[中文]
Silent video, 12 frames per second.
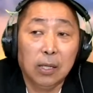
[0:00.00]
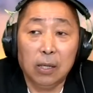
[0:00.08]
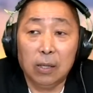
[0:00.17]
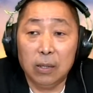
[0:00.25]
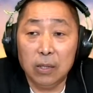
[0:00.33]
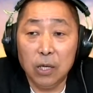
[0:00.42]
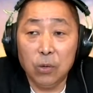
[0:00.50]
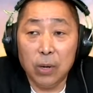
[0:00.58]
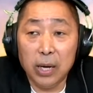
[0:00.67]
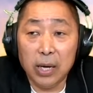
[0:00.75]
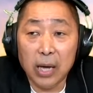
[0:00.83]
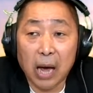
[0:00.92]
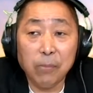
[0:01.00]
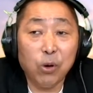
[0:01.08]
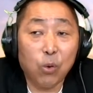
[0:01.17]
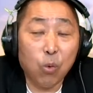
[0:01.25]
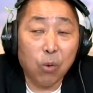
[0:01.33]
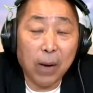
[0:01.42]
呃，因为还没
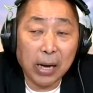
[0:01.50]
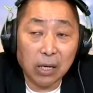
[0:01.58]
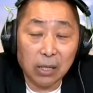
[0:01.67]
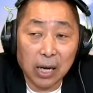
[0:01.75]
有过半呢，